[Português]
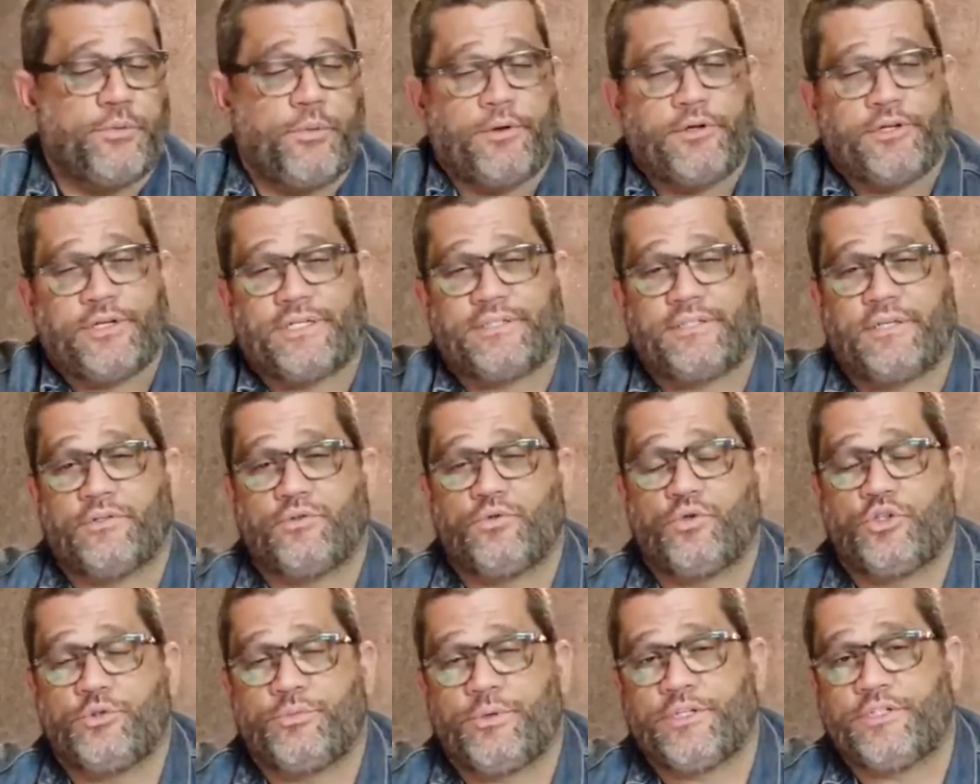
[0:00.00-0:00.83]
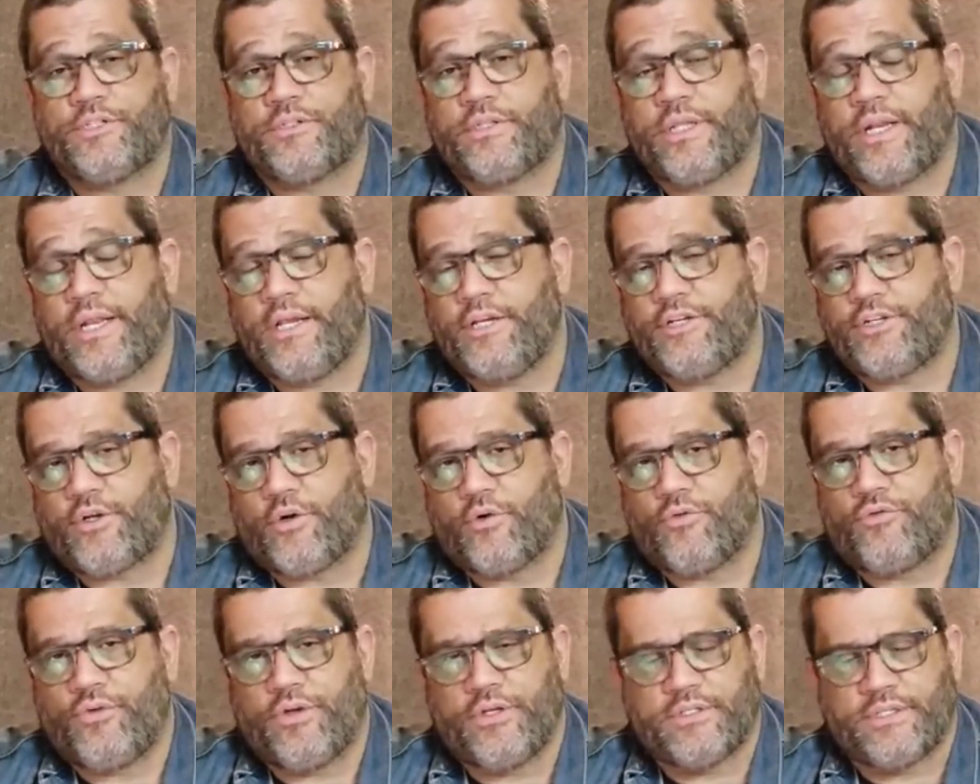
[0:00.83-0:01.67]
principalmente nessas últimas
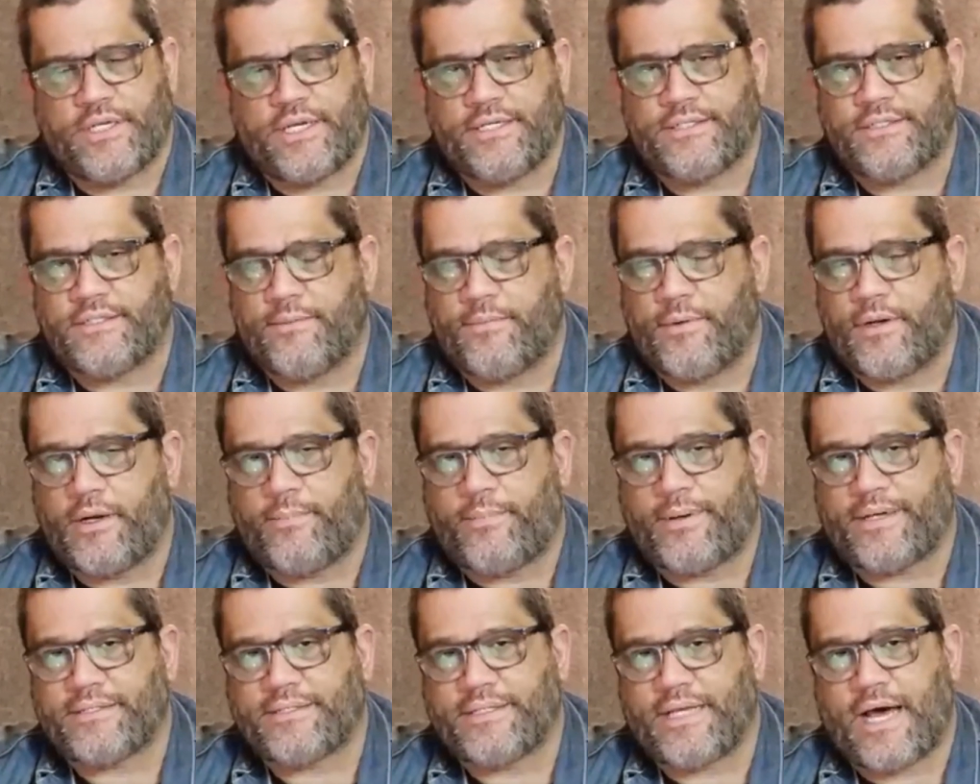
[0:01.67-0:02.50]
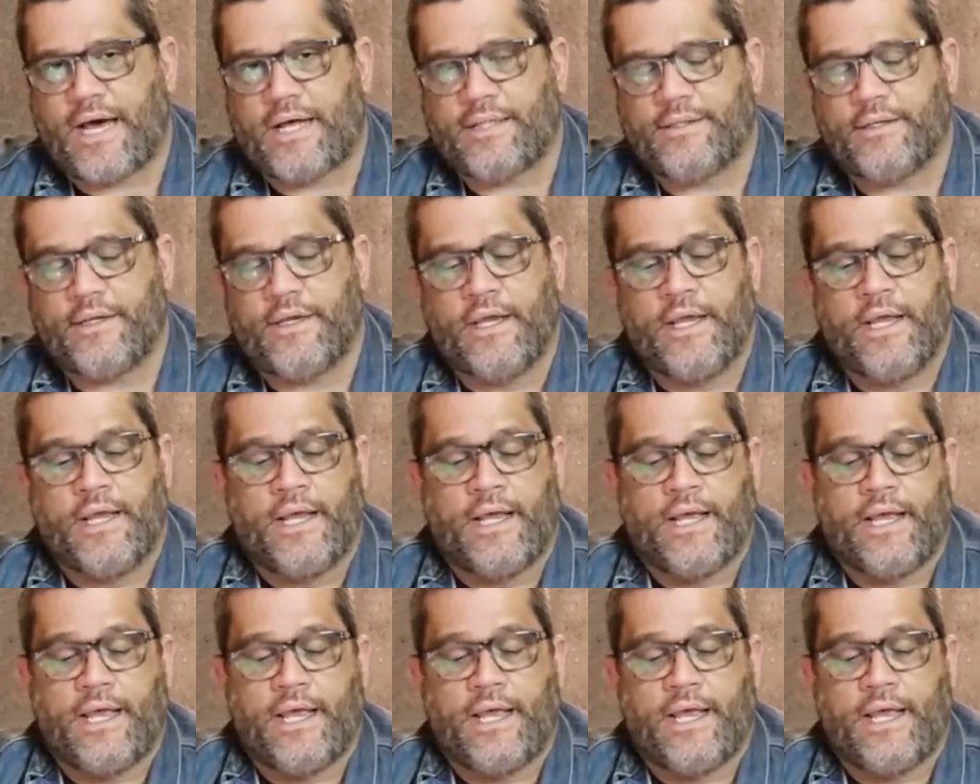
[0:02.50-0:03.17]
três que eu fiz aí semana passada,